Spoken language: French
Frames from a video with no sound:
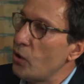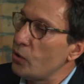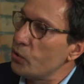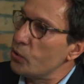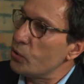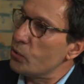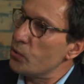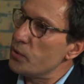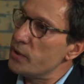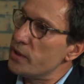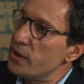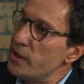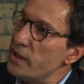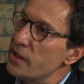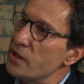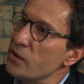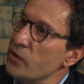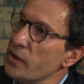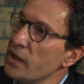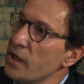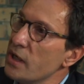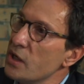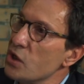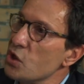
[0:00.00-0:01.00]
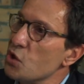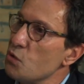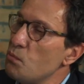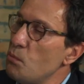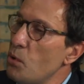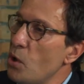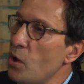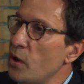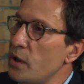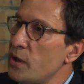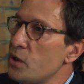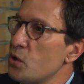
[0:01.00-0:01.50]
entre ces
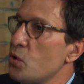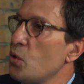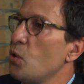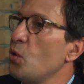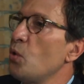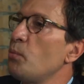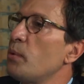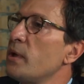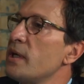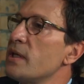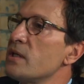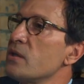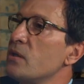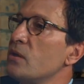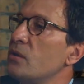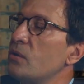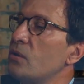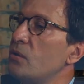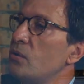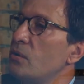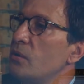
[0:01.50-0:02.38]
engagements et ce que représente